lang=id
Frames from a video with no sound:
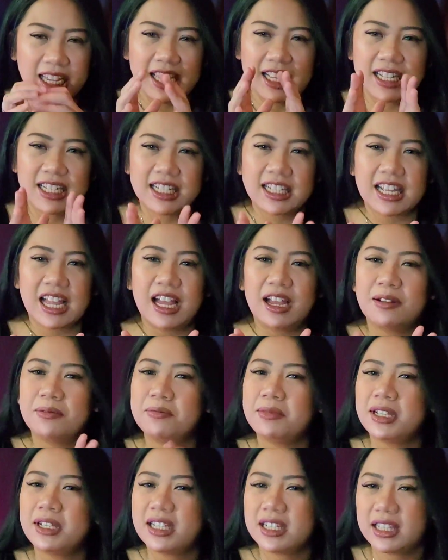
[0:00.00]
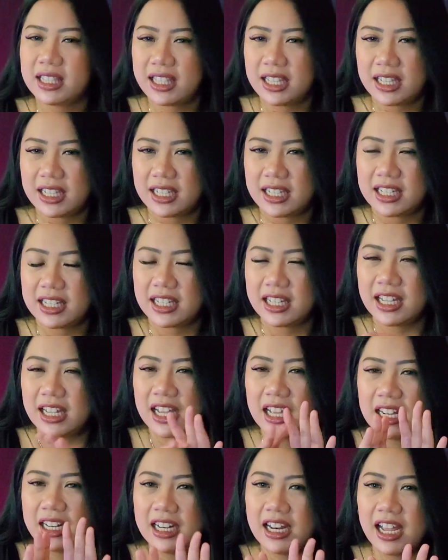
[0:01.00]
Kisah mistis
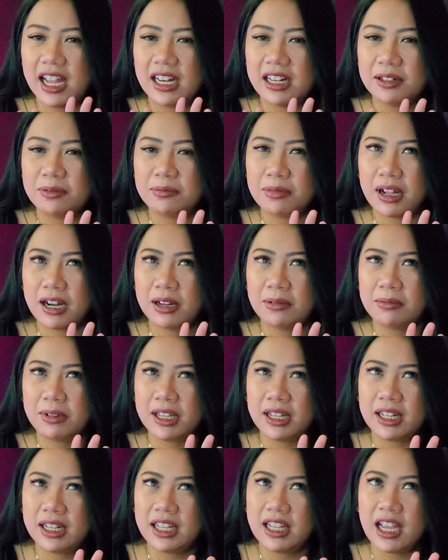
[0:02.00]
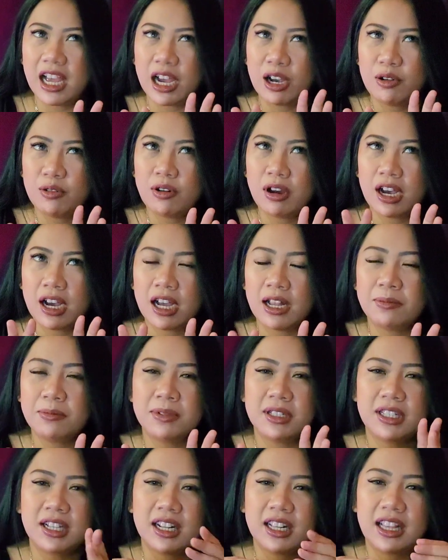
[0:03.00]
dan malam ini aku
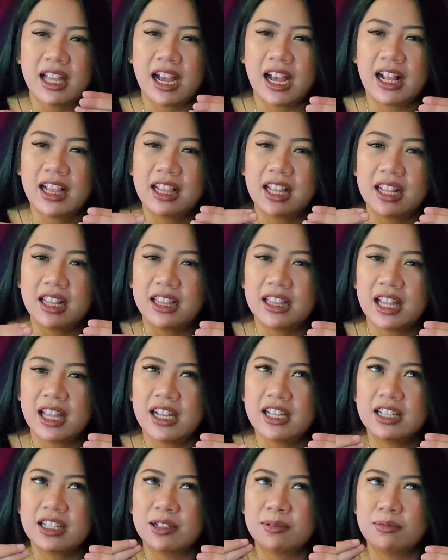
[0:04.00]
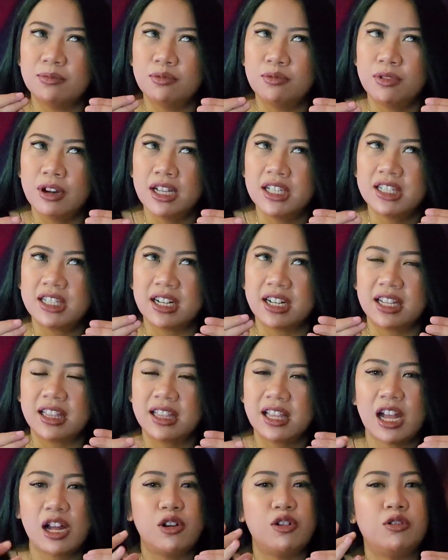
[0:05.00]
akan menceritakan tentang sebuah
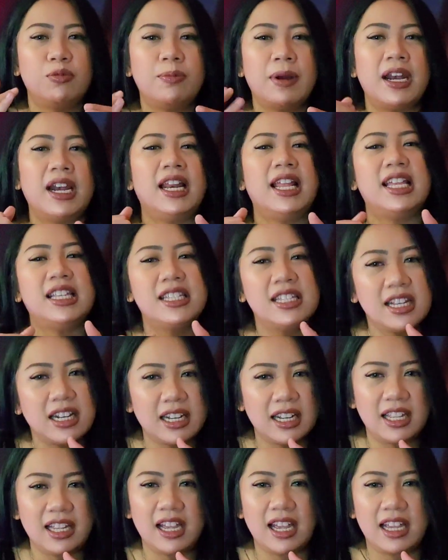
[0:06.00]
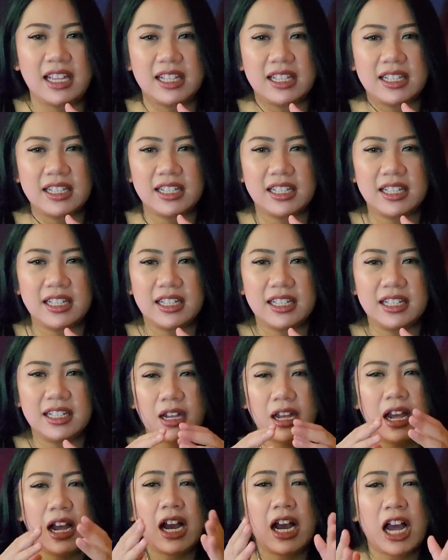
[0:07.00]
cerita urban legend nih guys.
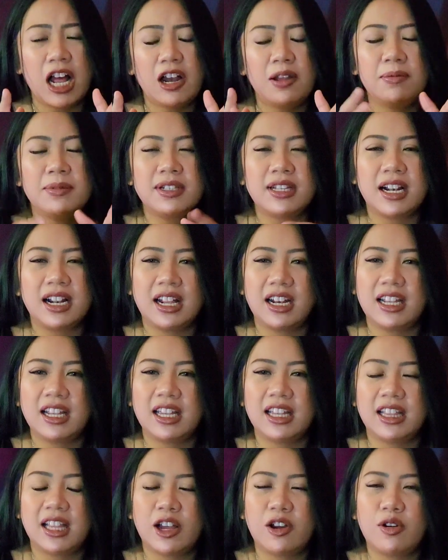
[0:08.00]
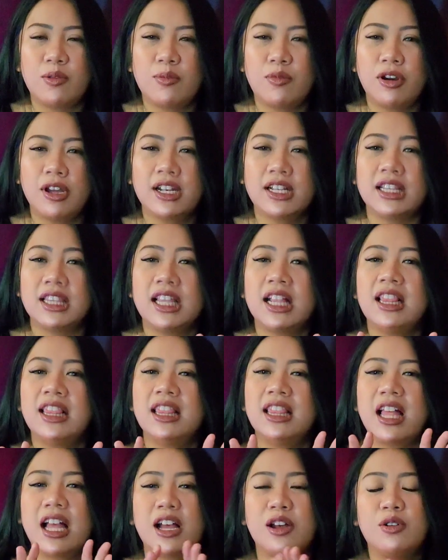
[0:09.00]
Kalau misalkan kita ngomongin
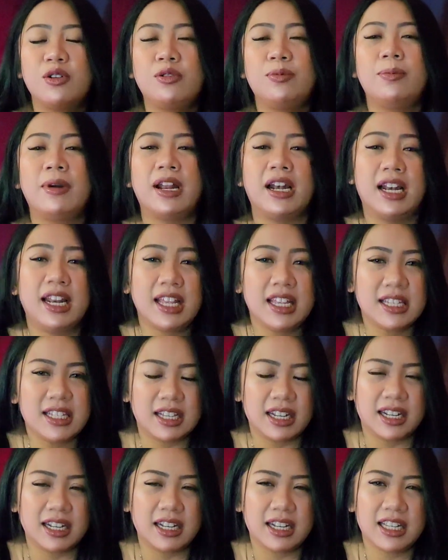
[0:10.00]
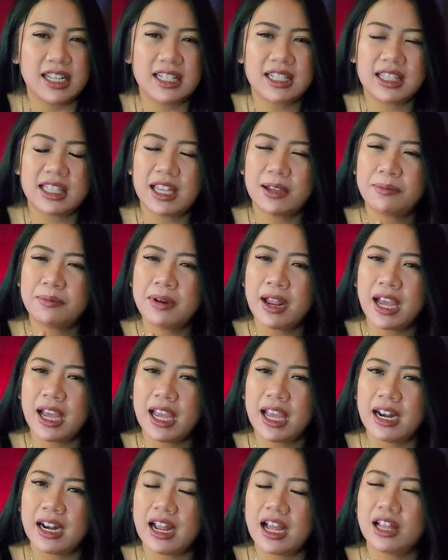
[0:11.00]
tentang urban legend, di setiap
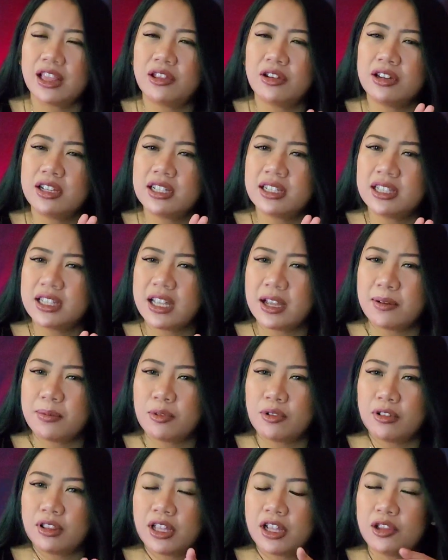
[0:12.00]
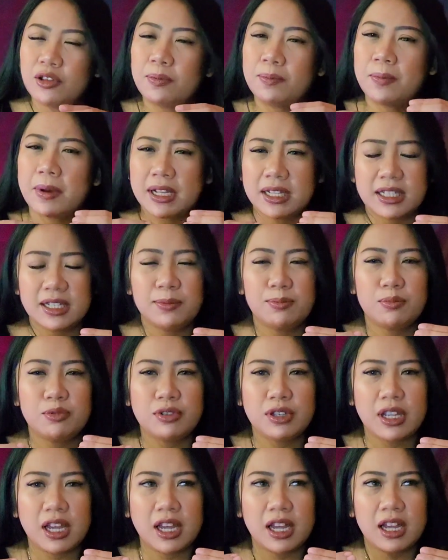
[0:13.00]
daerah atau di setiap kota tuh pasti
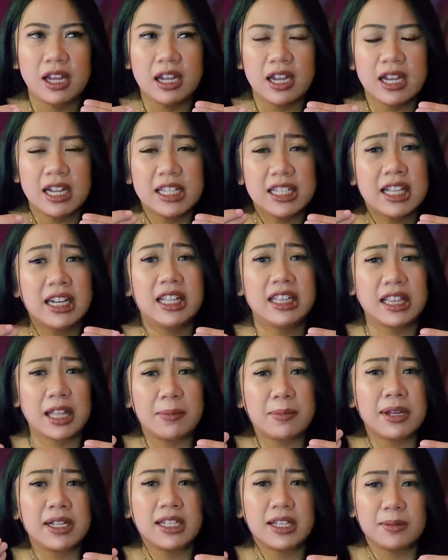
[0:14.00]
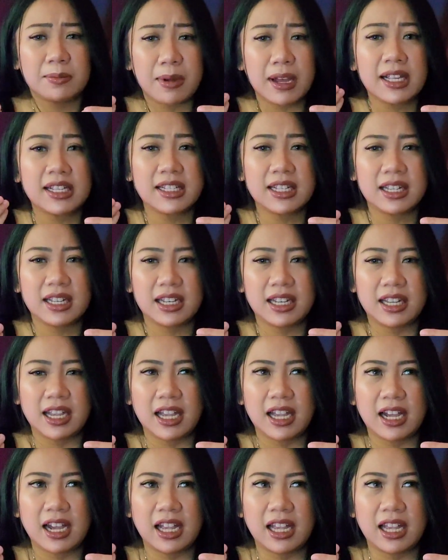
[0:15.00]
punya cerita masing-masing nih ya.